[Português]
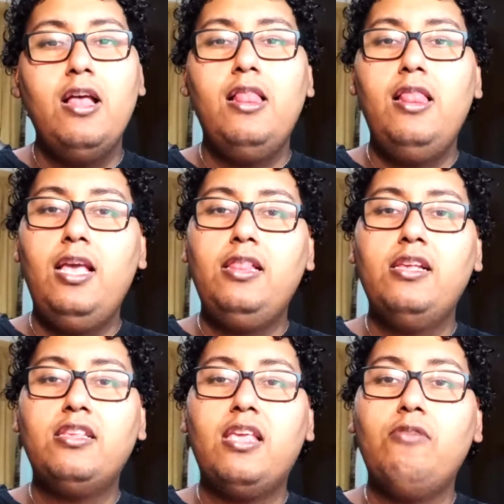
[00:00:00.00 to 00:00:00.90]

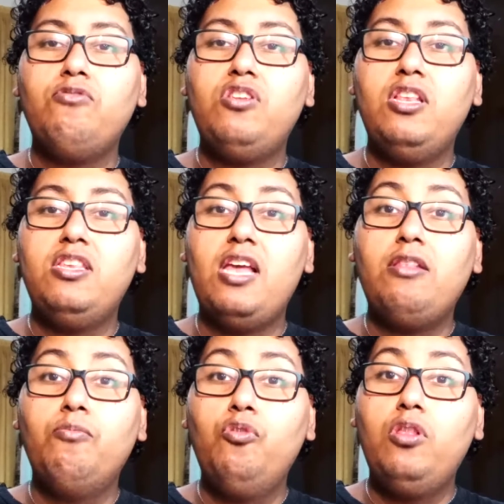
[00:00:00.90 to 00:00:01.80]
Lendas que é
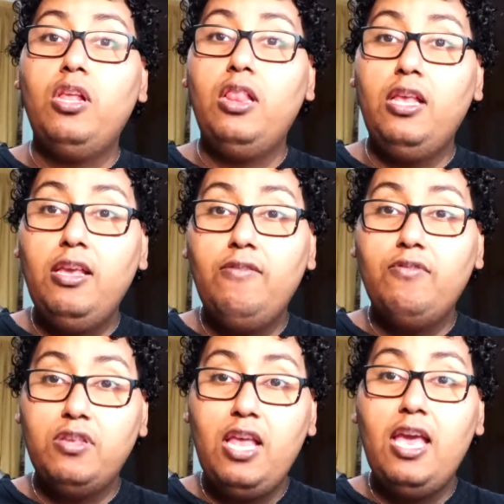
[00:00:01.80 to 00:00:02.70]
utilizado muito em
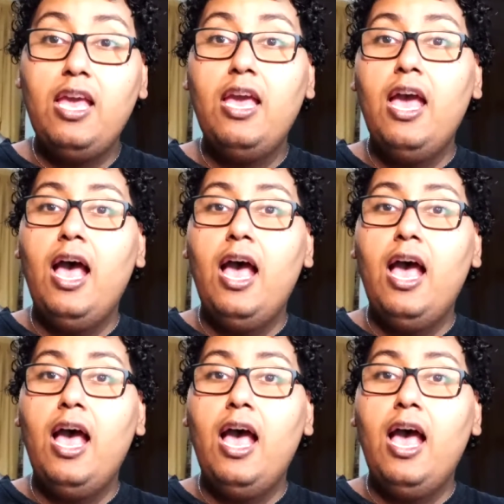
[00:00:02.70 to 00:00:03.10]
livros, né?